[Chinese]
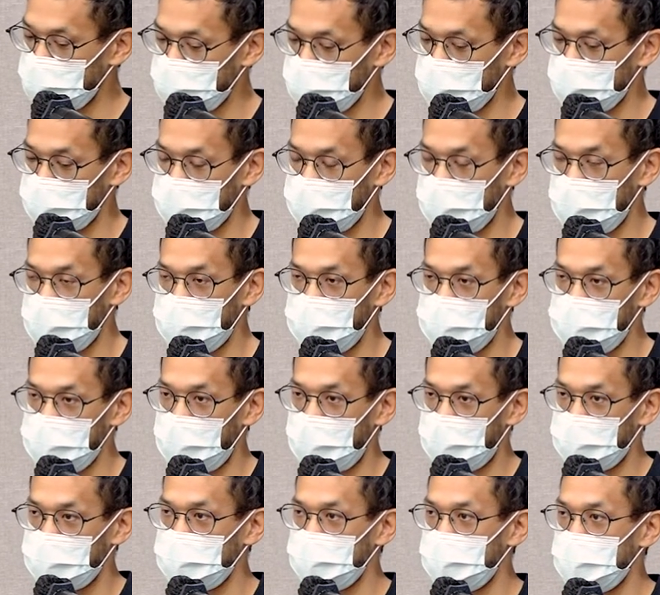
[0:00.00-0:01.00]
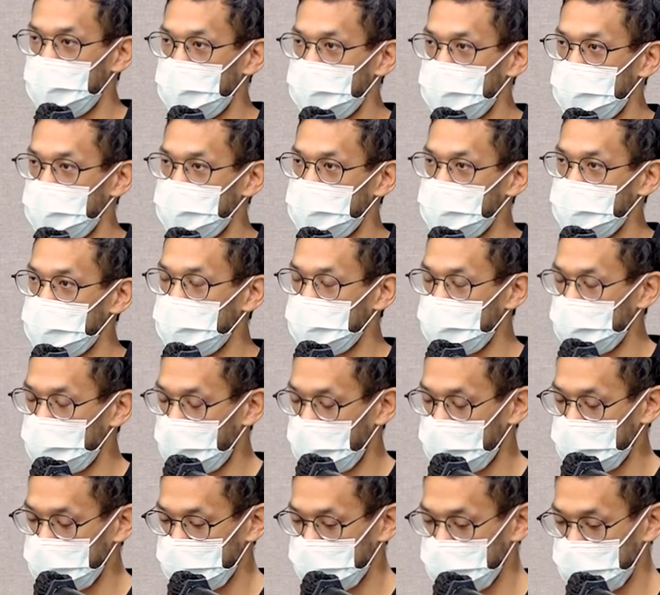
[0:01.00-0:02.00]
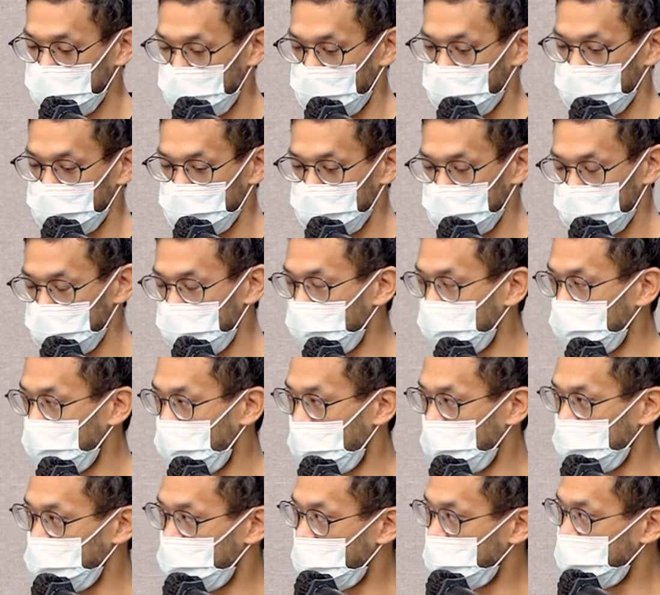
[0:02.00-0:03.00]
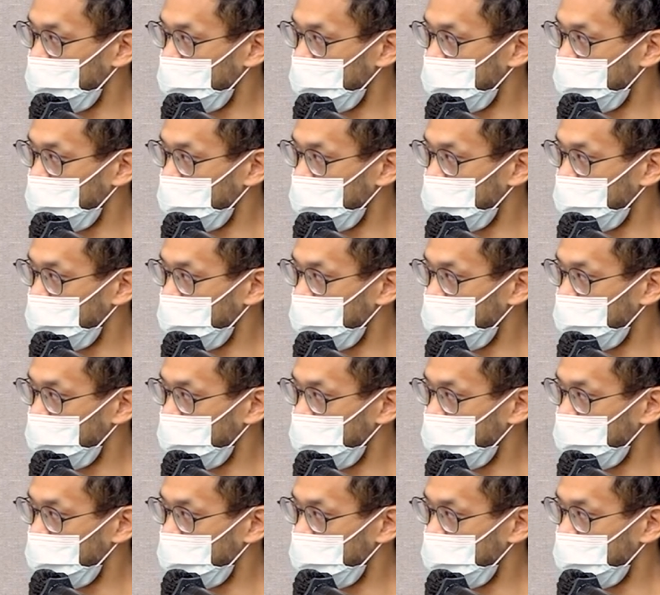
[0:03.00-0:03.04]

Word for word: 属的 API。那这个地方怎么做用 c a l l o